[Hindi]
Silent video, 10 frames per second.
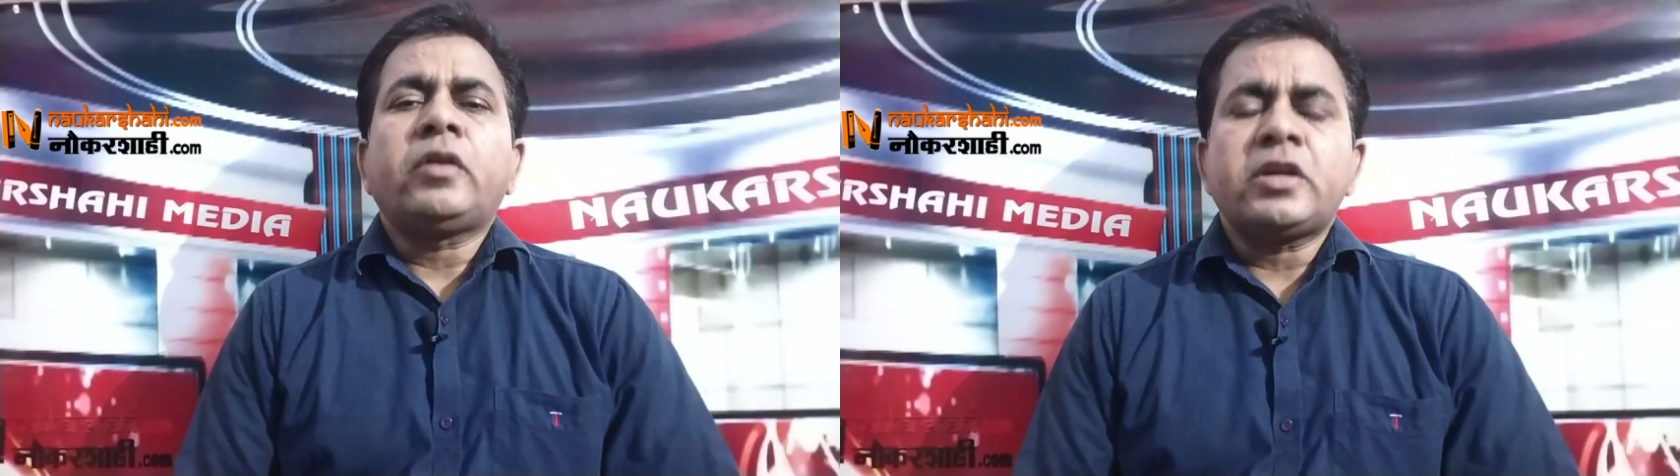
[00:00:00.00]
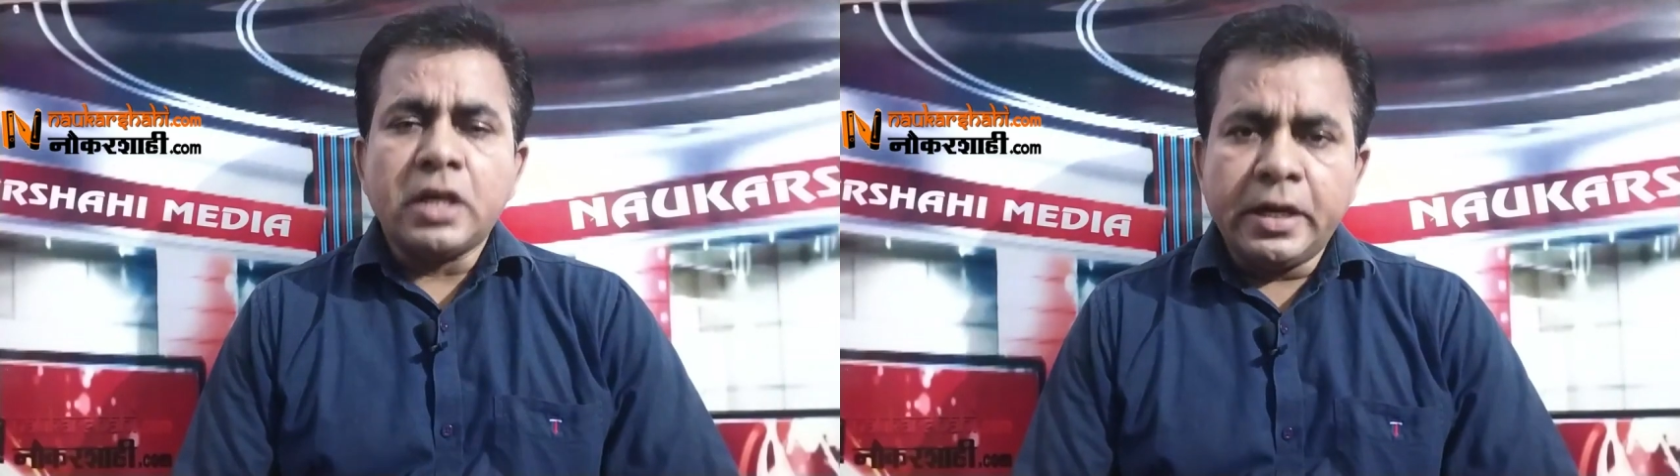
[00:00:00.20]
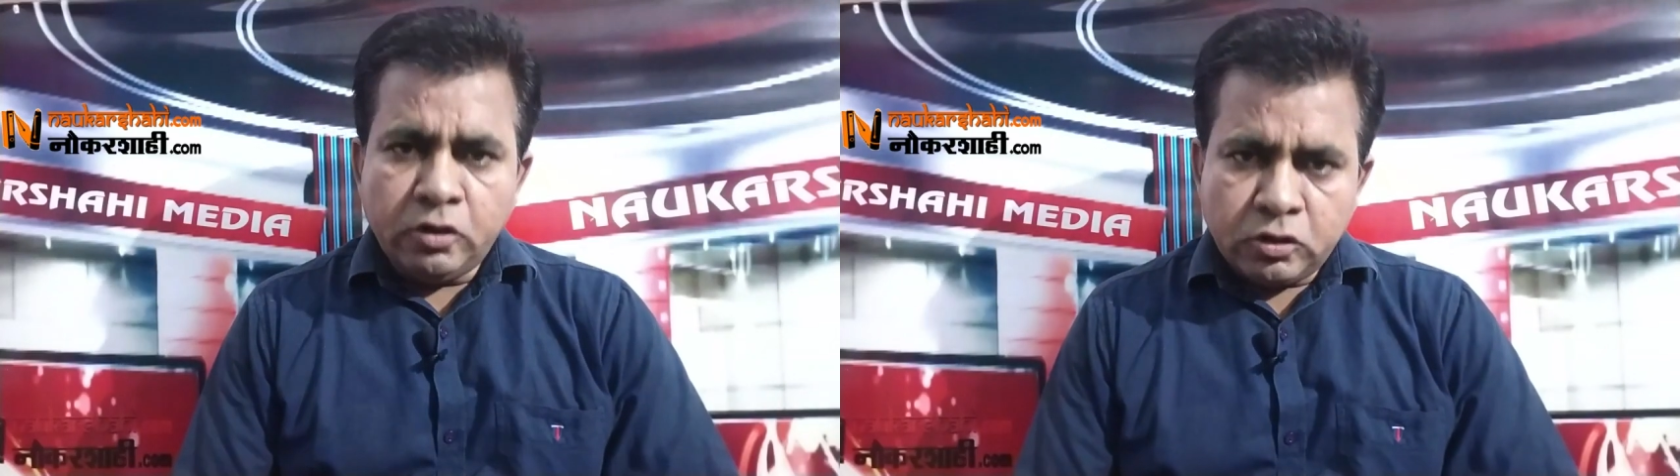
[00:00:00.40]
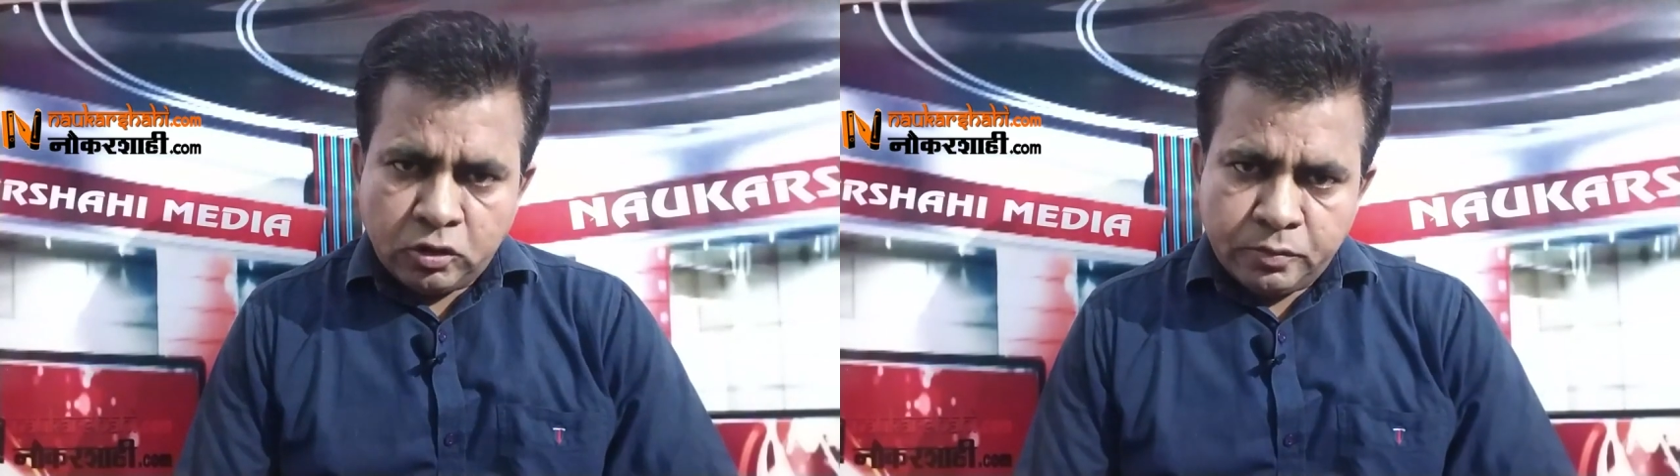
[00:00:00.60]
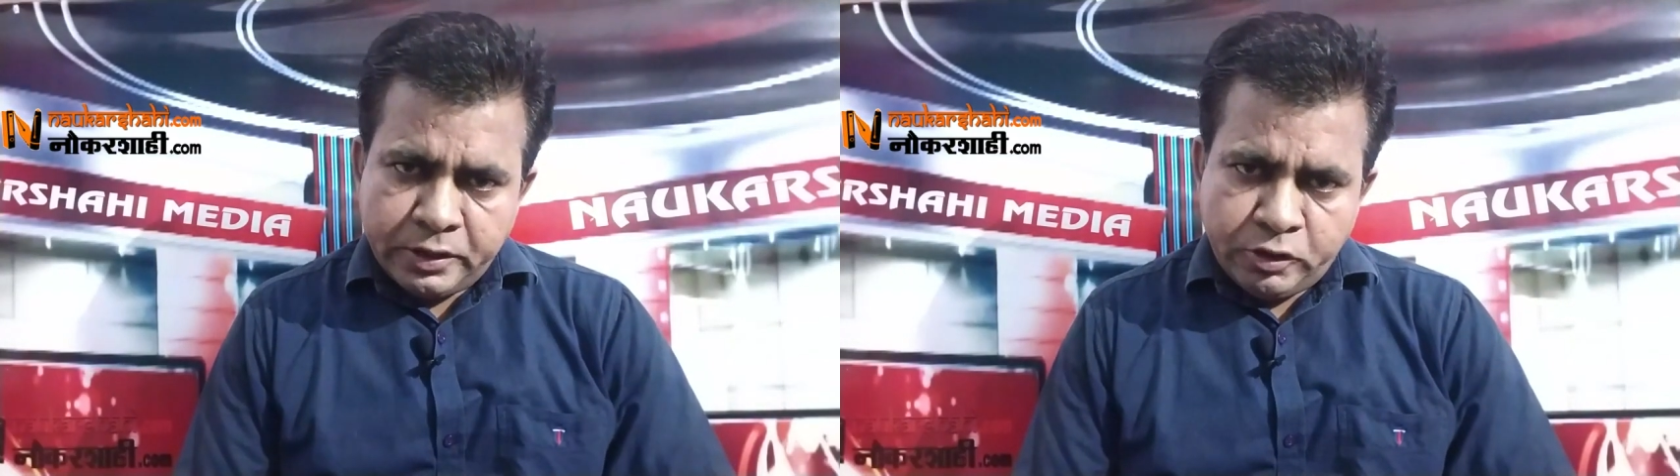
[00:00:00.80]
नौकरशाही डॉट
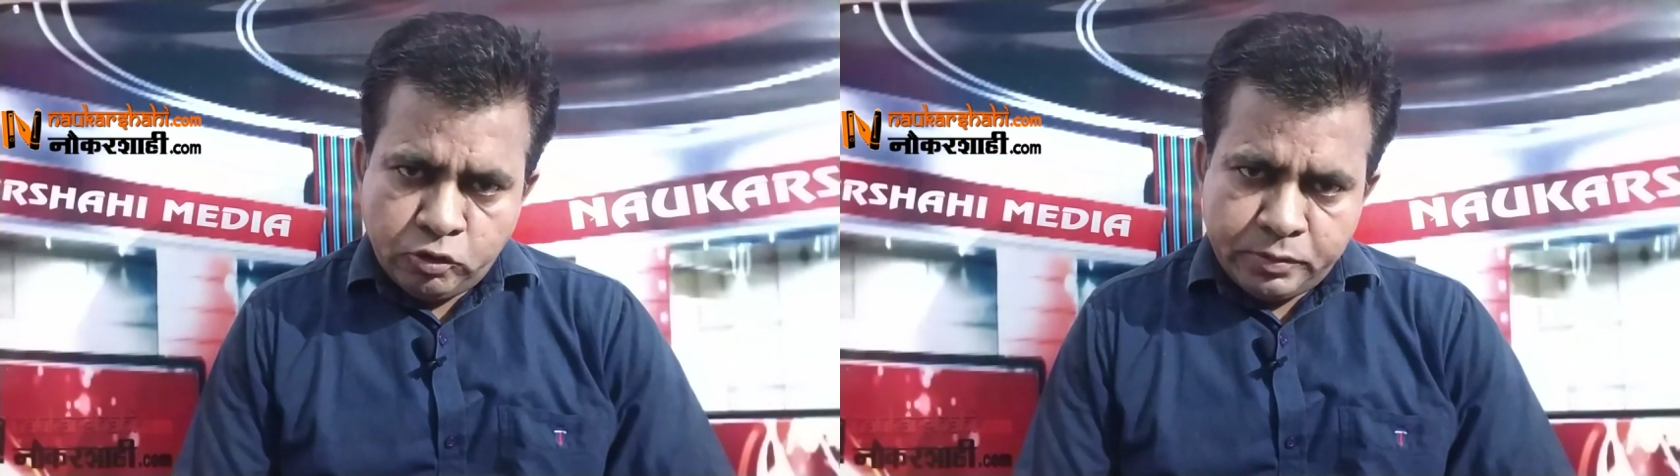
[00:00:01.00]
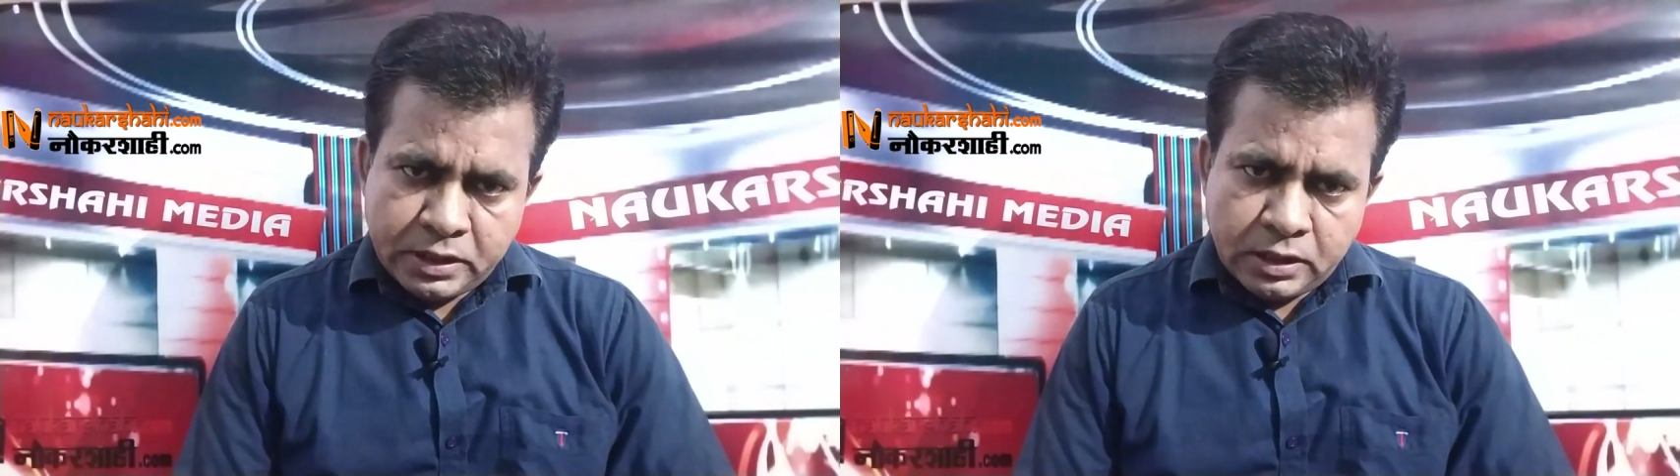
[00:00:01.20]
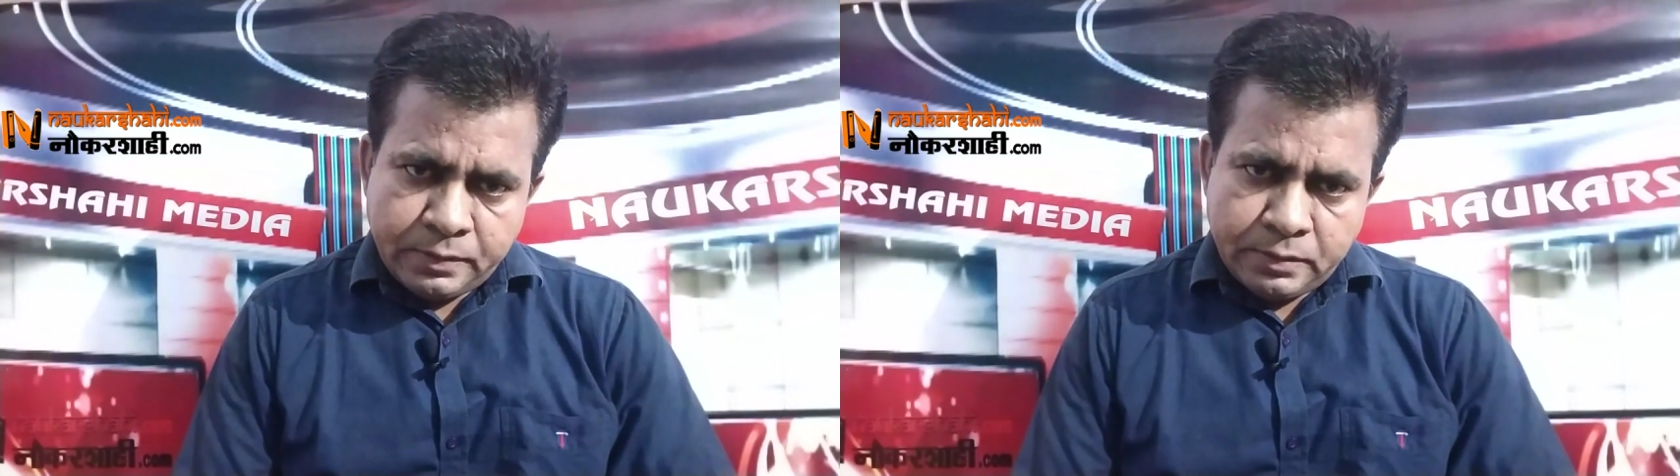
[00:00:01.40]
कॉम के यूट्यूब चैनल